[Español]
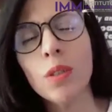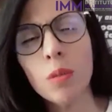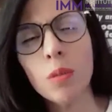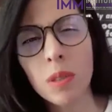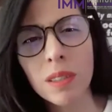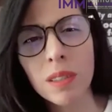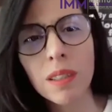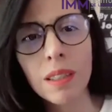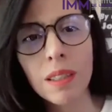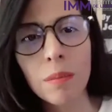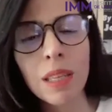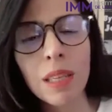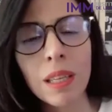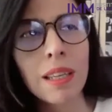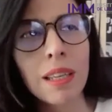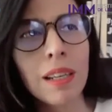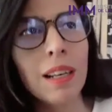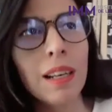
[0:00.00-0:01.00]
Como este
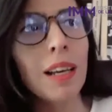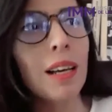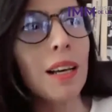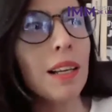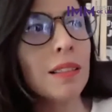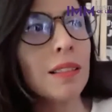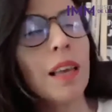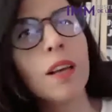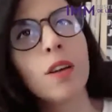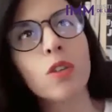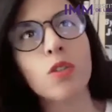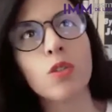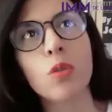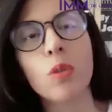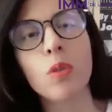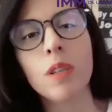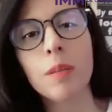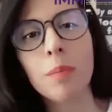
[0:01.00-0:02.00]
tema de las,
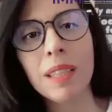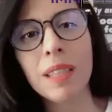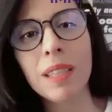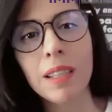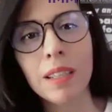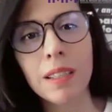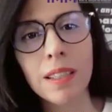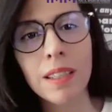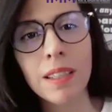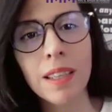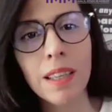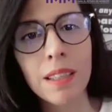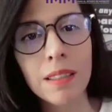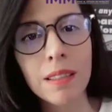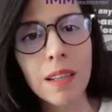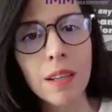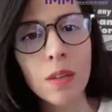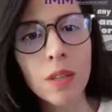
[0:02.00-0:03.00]
construir
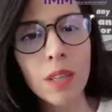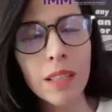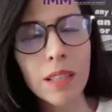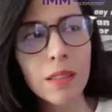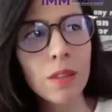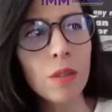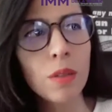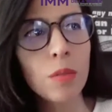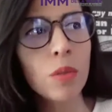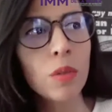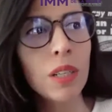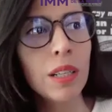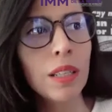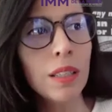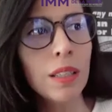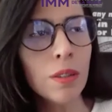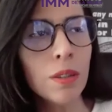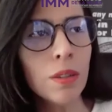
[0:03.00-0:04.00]
paternidades, algo que ha sido muy
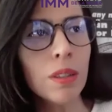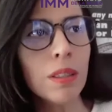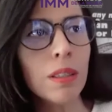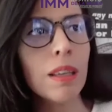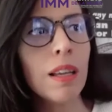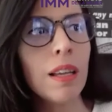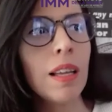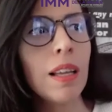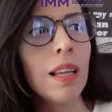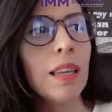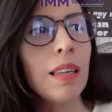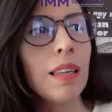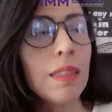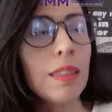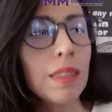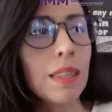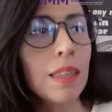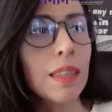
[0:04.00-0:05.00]
lindo de
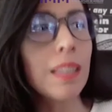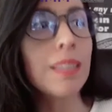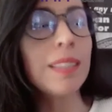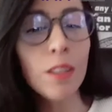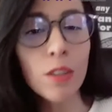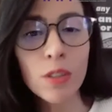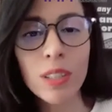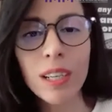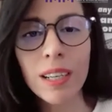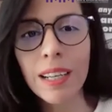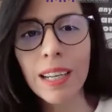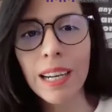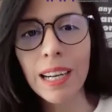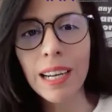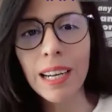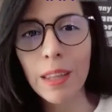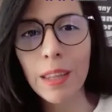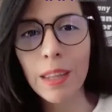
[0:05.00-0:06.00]
que sí nos ha
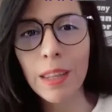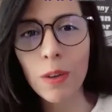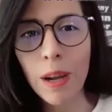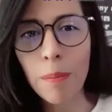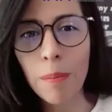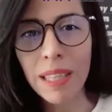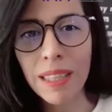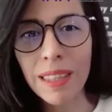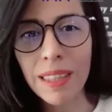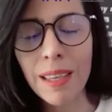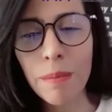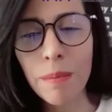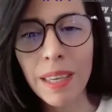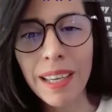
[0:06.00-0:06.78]
regalado la pandemia,